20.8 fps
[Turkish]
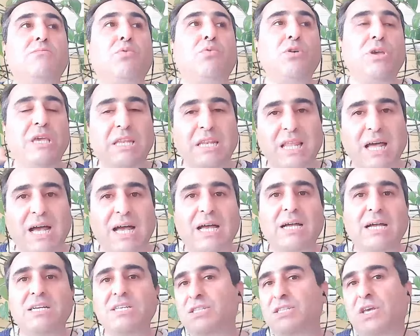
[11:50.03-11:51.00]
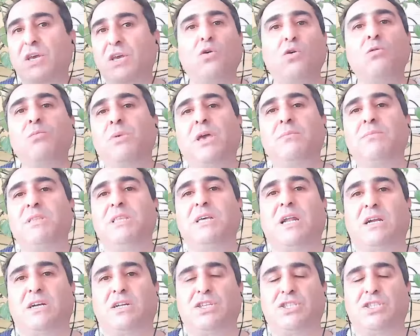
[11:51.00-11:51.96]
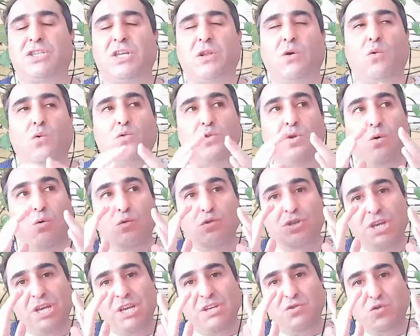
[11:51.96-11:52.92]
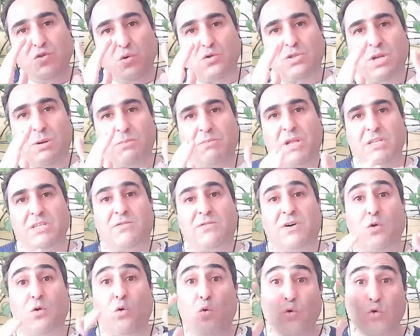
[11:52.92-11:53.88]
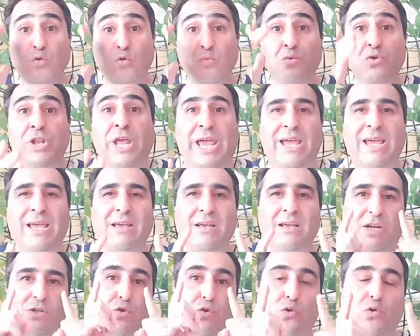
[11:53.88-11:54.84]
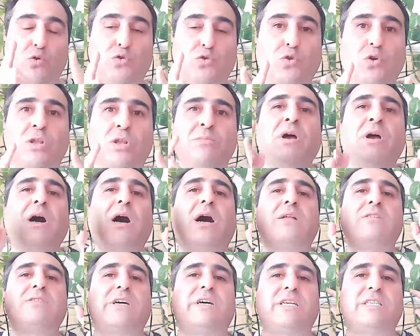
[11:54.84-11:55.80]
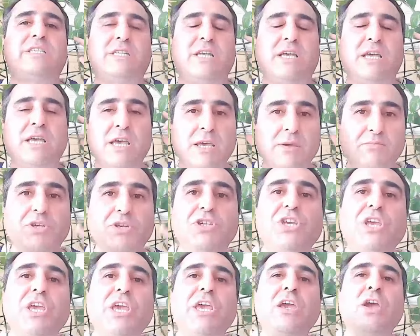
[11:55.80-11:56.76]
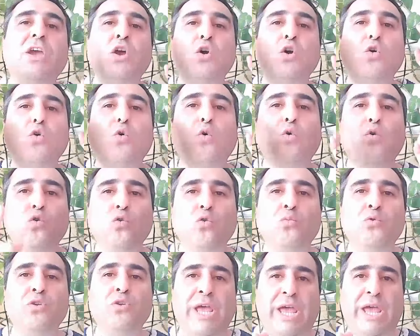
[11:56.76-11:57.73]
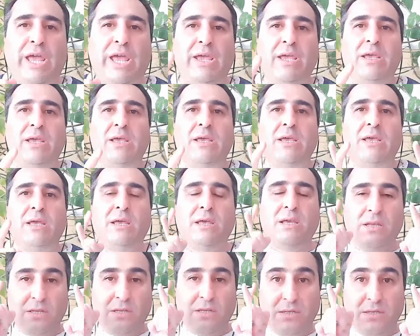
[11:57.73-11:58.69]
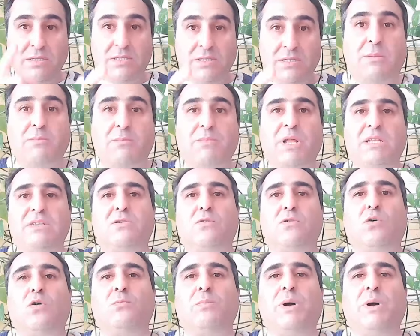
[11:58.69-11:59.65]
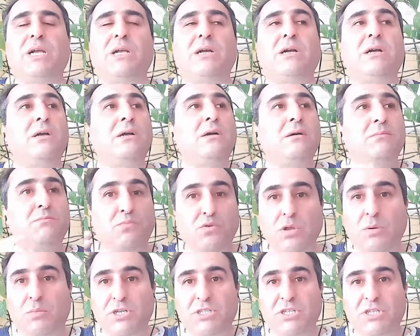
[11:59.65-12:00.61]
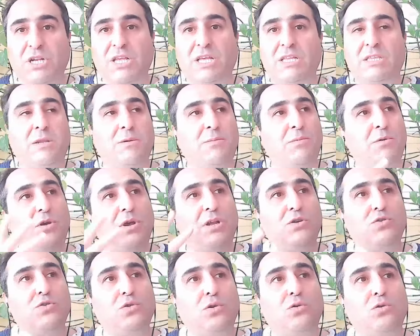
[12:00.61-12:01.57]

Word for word: Bu illa şey olmayabilir arkadaşlar. Yani orada o şeye çok saplantı var. Ölümüne. Ha şöyle söyleyeyim Antares'te. Bir şeyi ölümüne saplantılı olmak bu da başarı getirebiliyor. Yani